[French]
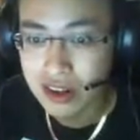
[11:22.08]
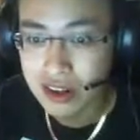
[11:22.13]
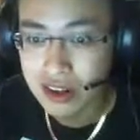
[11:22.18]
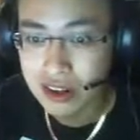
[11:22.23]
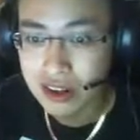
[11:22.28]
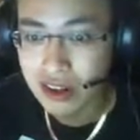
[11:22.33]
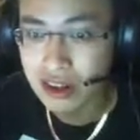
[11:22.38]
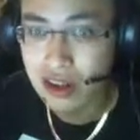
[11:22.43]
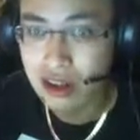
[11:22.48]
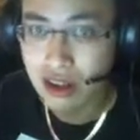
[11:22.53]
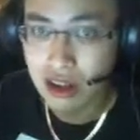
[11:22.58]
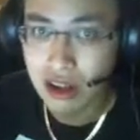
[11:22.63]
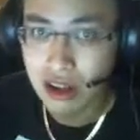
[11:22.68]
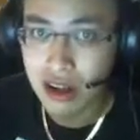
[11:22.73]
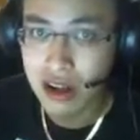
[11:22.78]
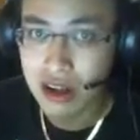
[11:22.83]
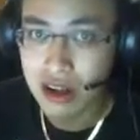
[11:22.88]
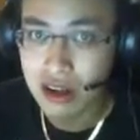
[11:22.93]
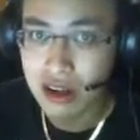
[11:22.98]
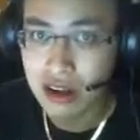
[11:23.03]
encore là
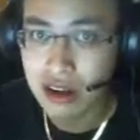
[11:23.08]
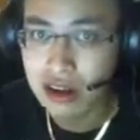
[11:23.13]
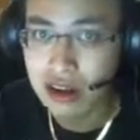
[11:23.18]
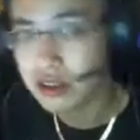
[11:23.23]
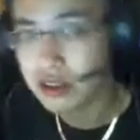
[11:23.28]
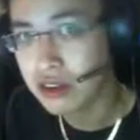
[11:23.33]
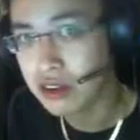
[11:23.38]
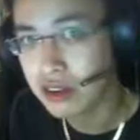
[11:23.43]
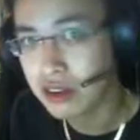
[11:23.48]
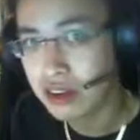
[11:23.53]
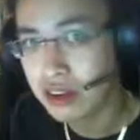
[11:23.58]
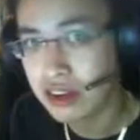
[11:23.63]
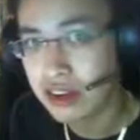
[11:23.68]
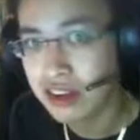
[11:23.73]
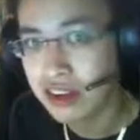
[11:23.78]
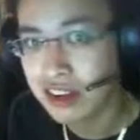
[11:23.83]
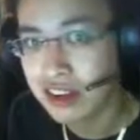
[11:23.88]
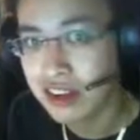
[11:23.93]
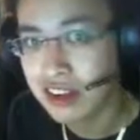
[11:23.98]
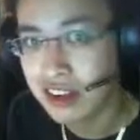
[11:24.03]
Non
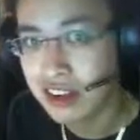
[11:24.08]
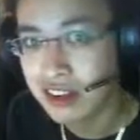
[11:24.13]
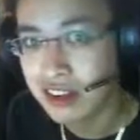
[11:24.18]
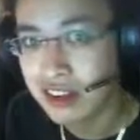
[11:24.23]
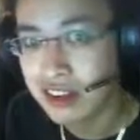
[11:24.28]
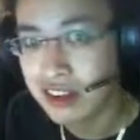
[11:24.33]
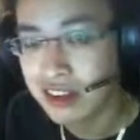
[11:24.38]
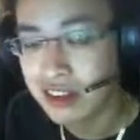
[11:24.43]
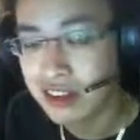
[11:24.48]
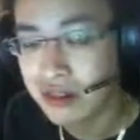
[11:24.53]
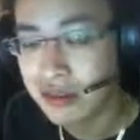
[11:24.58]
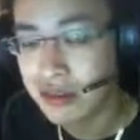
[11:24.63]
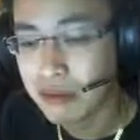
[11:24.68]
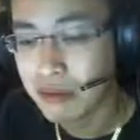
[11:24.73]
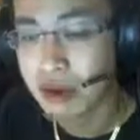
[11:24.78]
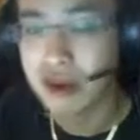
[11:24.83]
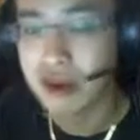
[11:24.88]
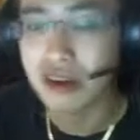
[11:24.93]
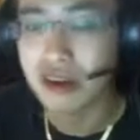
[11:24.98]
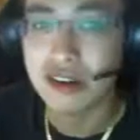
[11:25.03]

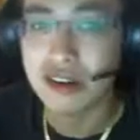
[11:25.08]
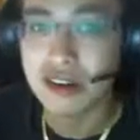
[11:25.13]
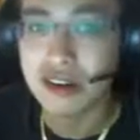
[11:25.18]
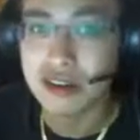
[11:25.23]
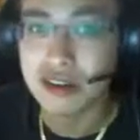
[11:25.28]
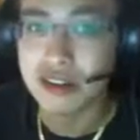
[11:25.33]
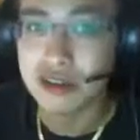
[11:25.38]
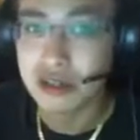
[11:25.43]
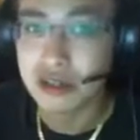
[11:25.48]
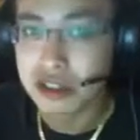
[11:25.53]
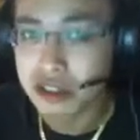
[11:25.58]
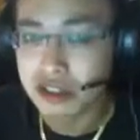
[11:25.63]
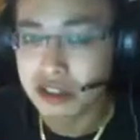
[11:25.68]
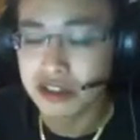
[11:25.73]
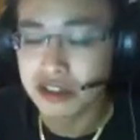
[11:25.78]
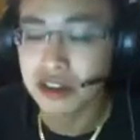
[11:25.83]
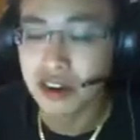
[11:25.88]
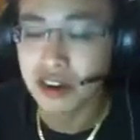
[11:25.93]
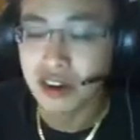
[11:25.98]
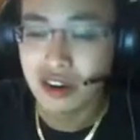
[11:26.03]
Bon, j'imagine que
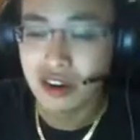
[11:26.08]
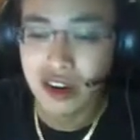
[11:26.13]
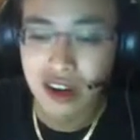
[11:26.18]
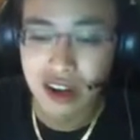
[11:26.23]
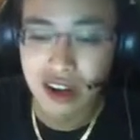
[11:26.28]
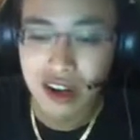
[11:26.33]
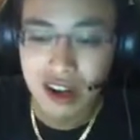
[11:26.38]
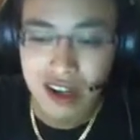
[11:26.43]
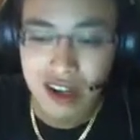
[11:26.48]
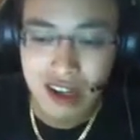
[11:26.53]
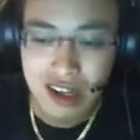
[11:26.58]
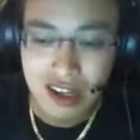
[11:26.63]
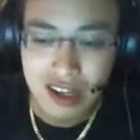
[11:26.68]
t'es encore là.